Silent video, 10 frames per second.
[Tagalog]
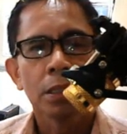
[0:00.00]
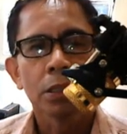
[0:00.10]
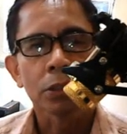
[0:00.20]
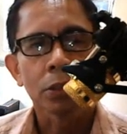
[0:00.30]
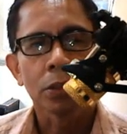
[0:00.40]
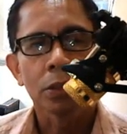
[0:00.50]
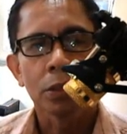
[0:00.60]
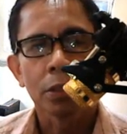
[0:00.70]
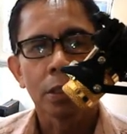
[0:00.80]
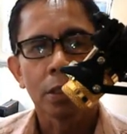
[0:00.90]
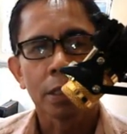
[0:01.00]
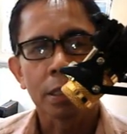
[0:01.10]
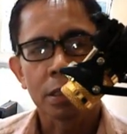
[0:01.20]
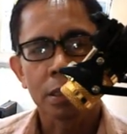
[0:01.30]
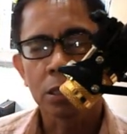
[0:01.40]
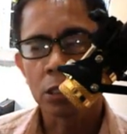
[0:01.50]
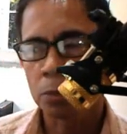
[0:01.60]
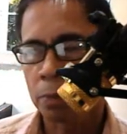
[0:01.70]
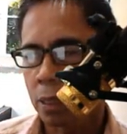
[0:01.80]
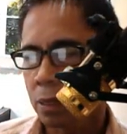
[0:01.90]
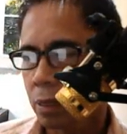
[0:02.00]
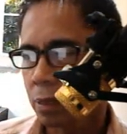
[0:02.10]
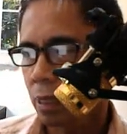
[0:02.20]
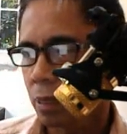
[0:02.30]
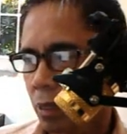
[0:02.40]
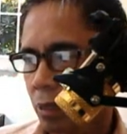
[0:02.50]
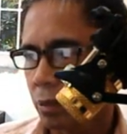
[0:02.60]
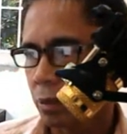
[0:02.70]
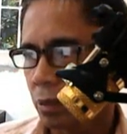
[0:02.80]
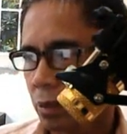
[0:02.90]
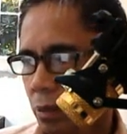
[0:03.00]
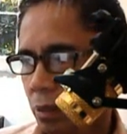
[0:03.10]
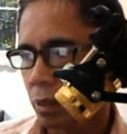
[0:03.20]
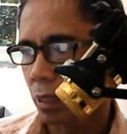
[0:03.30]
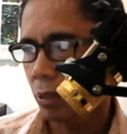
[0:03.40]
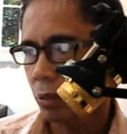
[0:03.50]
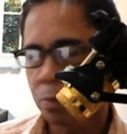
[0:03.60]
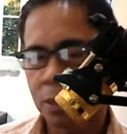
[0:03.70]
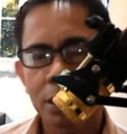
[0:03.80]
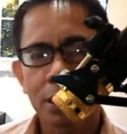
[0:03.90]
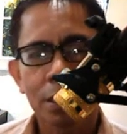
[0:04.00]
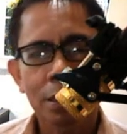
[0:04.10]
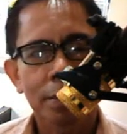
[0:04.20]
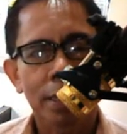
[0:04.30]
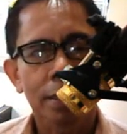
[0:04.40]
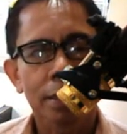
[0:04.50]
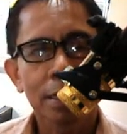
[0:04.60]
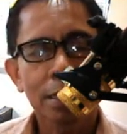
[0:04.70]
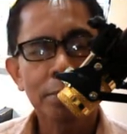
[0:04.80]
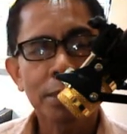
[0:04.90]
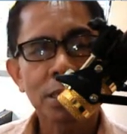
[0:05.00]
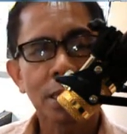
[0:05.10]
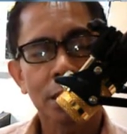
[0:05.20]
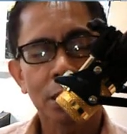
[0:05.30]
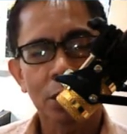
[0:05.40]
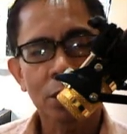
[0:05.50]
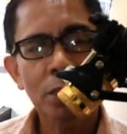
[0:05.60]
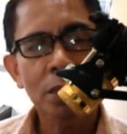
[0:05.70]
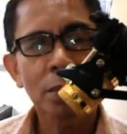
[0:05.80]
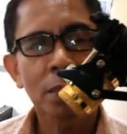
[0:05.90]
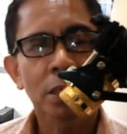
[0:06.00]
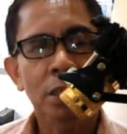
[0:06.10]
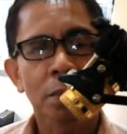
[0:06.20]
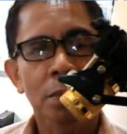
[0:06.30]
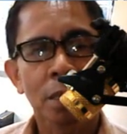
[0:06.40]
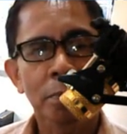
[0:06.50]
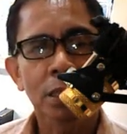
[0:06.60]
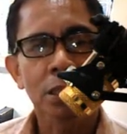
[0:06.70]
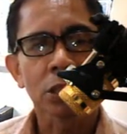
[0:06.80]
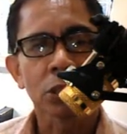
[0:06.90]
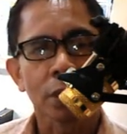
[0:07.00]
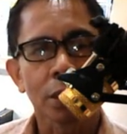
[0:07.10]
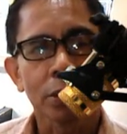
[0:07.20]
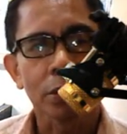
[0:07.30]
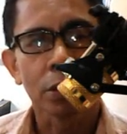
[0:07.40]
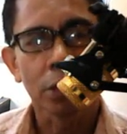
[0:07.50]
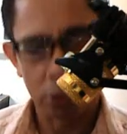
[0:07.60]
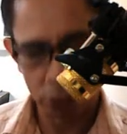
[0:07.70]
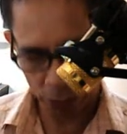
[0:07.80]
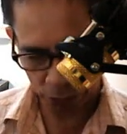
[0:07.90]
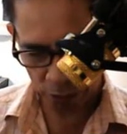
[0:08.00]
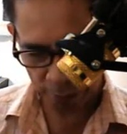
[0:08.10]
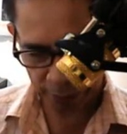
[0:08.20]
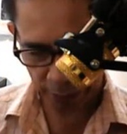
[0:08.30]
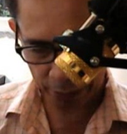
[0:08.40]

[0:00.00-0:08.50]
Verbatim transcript: So, nasa this part na tayo ngayon. Ngayon, yung magiging command, ilalabas natin ano ba yung mga, par mga partition na yun. So, yung command tayo